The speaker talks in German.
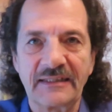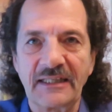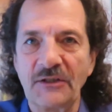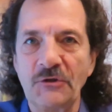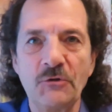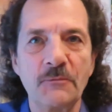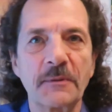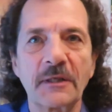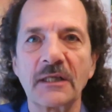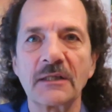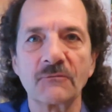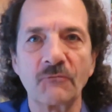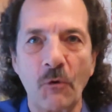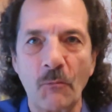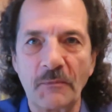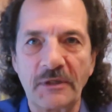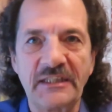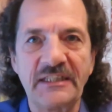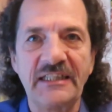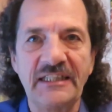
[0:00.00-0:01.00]
Denn überall, wo
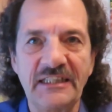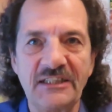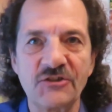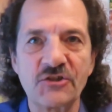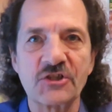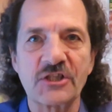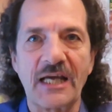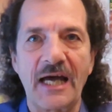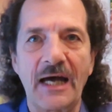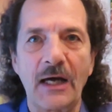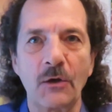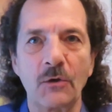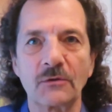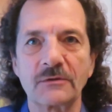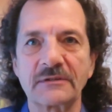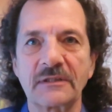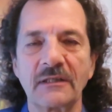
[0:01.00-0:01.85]
man hinschaut,